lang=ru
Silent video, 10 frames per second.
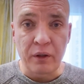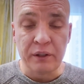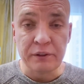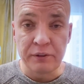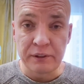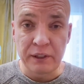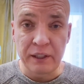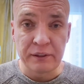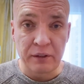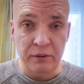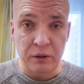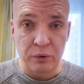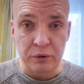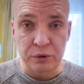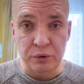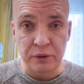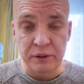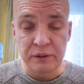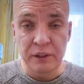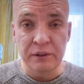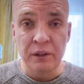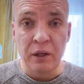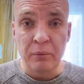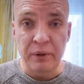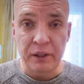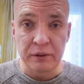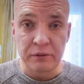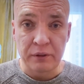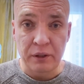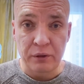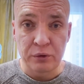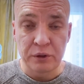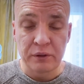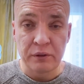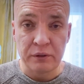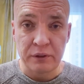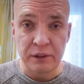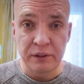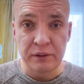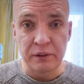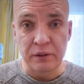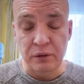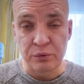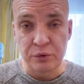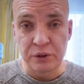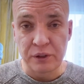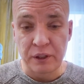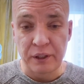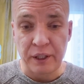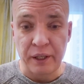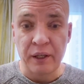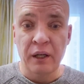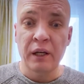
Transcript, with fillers: Северсталь за два года, что я здесь, показывает хороший, интересный атакующий хоккей.